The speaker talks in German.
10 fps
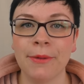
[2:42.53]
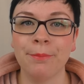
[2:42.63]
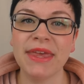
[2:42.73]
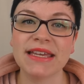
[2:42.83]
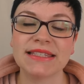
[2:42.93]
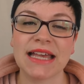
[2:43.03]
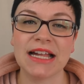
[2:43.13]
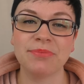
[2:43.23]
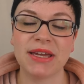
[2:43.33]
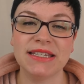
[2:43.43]
Mir ist
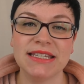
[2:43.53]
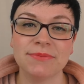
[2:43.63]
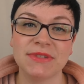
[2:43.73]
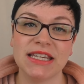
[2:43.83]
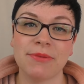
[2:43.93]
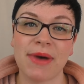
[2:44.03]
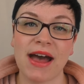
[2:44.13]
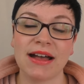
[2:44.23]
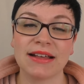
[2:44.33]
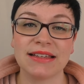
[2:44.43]
halt bei diesem
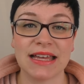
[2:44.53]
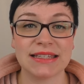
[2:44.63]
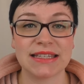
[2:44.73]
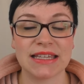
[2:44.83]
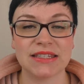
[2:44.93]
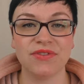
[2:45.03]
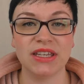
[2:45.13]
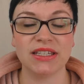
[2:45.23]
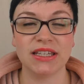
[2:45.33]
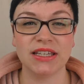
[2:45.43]
Thema ganz, ganz
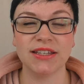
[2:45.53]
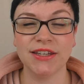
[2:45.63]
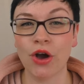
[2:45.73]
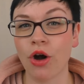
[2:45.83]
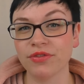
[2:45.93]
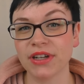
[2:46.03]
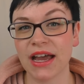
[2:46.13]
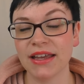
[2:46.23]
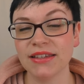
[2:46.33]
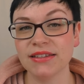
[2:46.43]
wichtig die
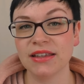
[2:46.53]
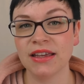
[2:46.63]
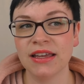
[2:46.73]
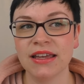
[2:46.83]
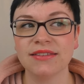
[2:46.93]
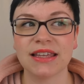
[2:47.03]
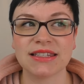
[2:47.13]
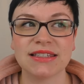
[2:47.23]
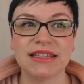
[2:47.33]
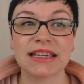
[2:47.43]
Offenheit,
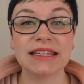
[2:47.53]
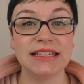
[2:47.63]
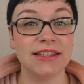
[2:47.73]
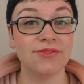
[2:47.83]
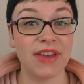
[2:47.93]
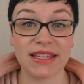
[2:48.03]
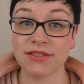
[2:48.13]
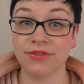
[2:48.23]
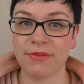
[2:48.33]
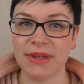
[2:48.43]
dass die richtigen
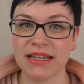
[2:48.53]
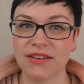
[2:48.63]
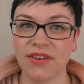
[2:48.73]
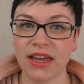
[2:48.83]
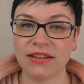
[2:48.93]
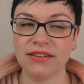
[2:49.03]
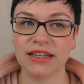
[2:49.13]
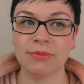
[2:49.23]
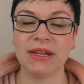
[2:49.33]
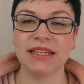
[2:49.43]
Werte vermittelt werden,
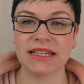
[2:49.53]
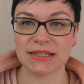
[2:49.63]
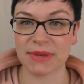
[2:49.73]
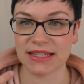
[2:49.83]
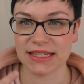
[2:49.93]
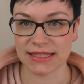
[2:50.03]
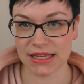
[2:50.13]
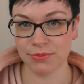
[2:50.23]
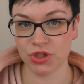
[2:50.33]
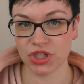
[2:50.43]
nämlich dass man sich
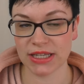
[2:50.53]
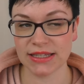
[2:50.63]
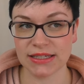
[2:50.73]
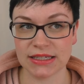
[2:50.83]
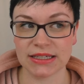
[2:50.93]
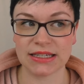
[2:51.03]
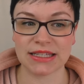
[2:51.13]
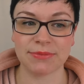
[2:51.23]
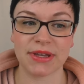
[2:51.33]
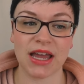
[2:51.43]
selbst schätzt,
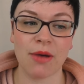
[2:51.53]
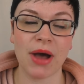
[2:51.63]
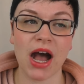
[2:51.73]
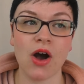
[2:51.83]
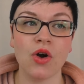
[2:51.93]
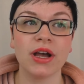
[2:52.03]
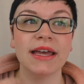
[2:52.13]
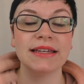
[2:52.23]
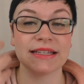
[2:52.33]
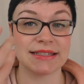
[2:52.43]
dass man aber auch
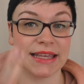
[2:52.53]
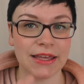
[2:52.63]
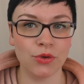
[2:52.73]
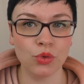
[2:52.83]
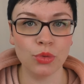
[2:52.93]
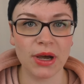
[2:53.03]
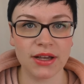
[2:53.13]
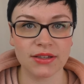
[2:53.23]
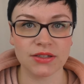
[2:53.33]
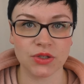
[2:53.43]
das
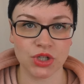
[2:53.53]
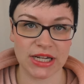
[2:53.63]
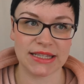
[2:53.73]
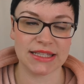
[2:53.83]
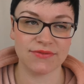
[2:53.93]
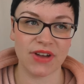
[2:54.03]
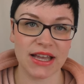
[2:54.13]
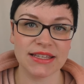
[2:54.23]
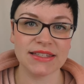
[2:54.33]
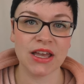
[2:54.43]
Gegenüber zu schätzen
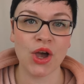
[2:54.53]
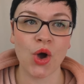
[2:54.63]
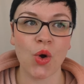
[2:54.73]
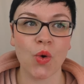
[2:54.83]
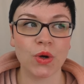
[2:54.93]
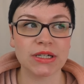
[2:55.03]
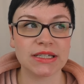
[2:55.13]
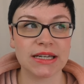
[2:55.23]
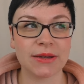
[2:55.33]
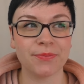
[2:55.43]
weiß
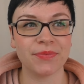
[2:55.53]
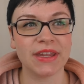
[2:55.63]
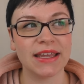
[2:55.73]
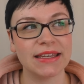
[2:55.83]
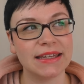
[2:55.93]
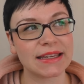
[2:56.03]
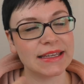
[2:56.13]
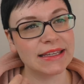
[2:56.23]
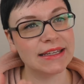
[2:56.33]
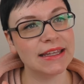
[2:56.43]
und ähm, die
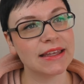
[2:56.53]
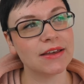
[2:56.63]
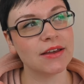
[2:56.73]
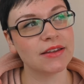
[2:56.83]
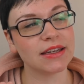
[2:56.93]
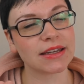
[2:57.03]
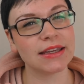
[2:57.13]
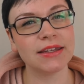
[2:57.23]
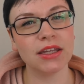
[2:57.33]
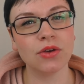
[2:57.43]
richtige, den
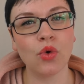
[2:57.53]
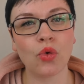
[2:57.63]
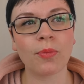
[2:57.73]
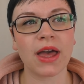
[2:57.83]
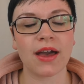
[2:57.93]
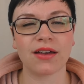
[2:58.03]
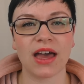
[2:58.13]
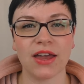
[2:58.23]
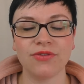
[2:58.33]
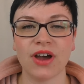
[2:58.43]
richtigen Umgang
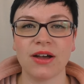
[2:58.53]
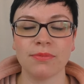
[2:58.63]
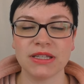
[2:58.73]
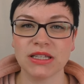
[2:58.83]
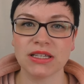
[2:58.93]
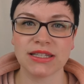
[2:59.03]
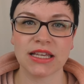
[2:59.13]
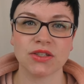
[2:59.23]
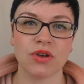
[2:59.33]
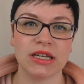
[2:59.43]
einfach mit
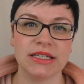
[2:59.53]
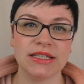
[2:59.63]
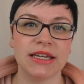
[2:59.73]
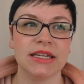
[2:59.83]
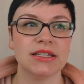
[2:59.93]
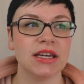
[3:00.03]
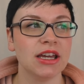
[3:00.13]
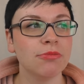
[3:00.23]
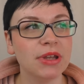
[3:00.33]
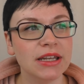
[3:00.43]
Sexualität,
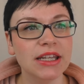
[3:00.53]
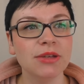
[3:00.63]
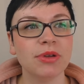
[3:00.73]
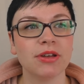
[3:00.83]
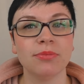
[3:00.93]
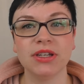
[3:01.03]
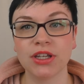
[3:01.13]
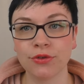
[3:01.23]
mit Liebe, mit